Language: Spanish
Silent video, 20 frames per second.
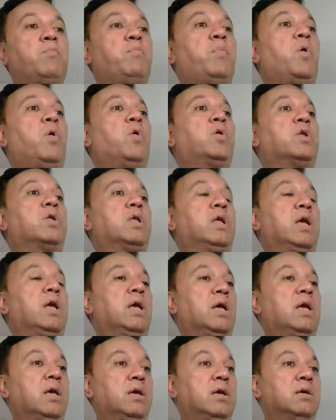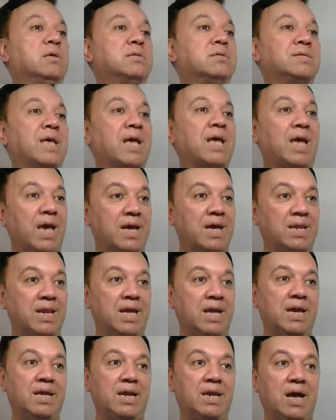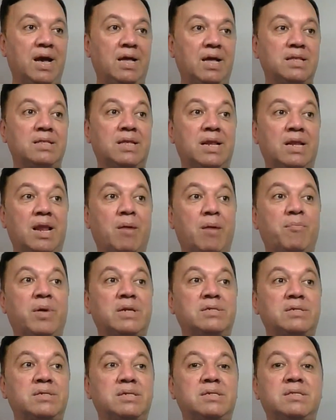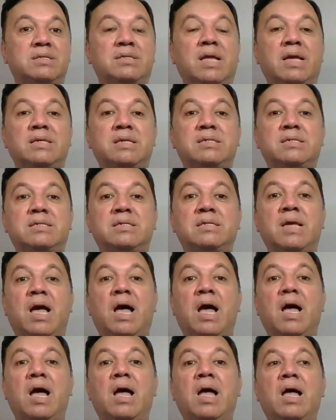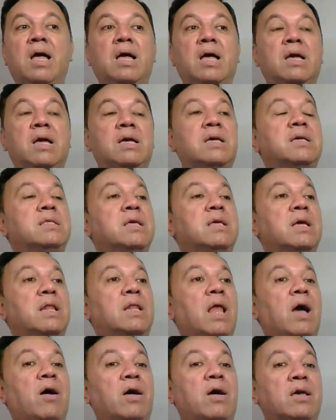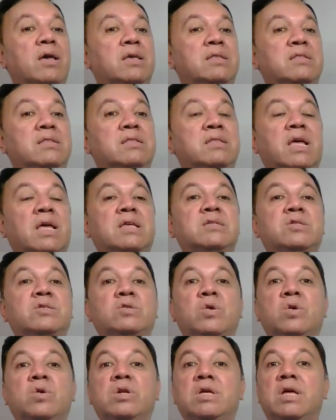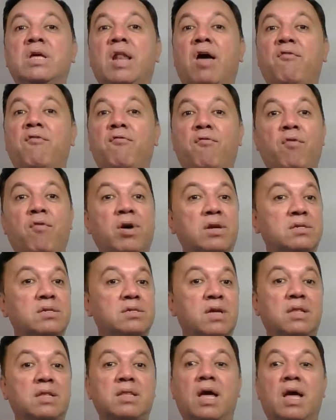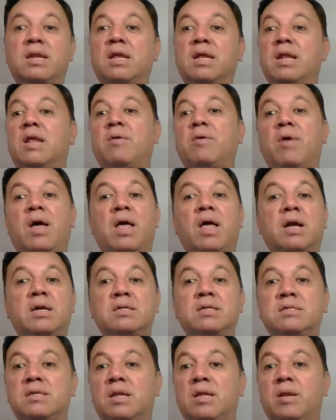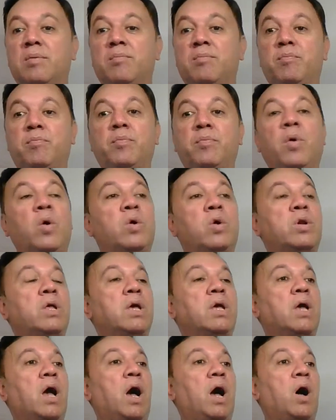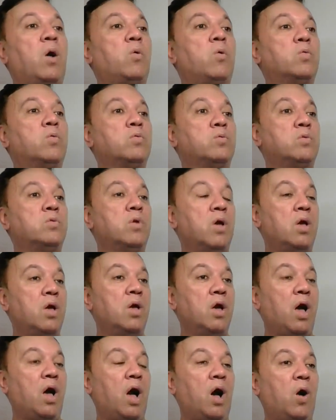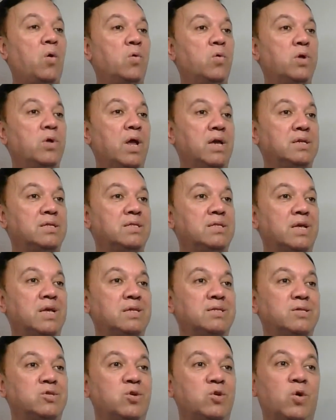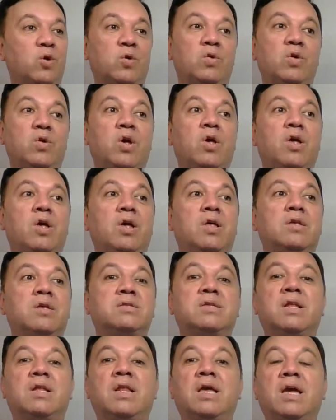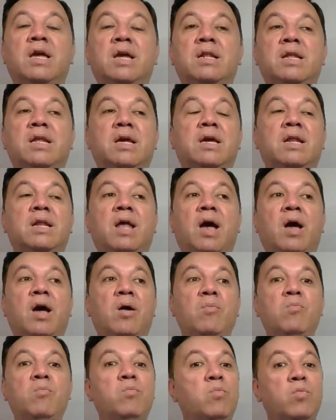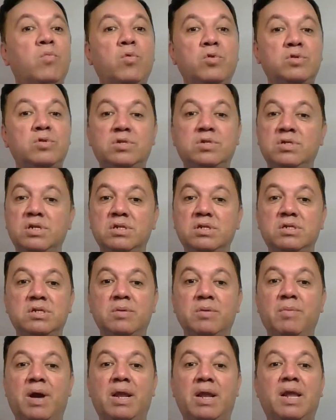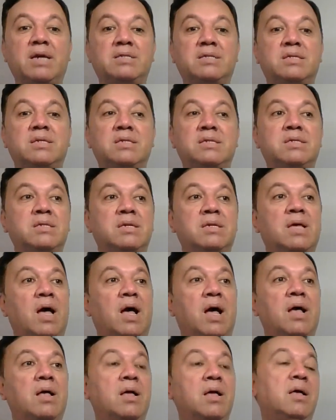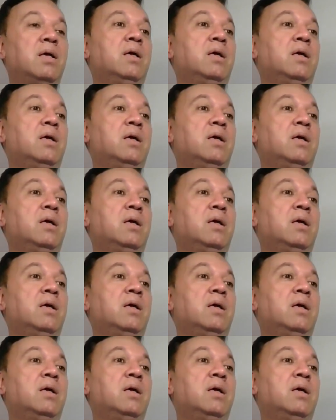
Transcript: porque se genera de la persistencia y de la intención y de la fuerza tan elevada que se le pone a, un, a una intención, se le genera muchísima electricidad